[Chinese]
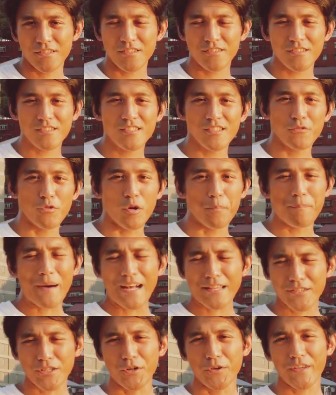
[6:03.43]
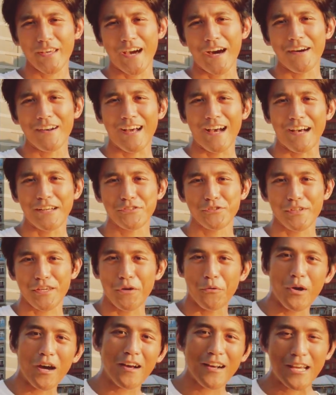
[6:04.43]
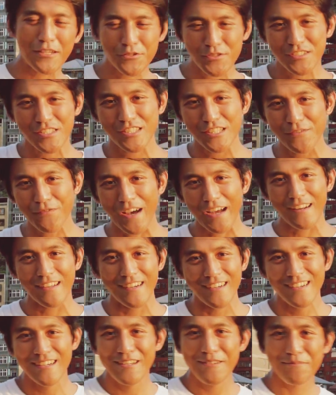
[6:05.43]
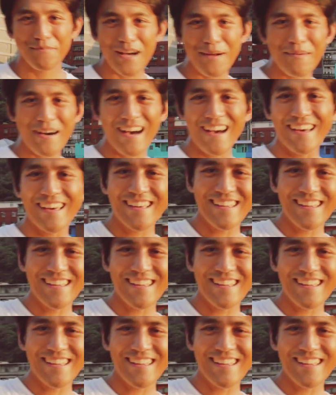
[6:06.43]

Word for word: 其实是我八豆腰啦，所以我要来去吃饭了，拜拜。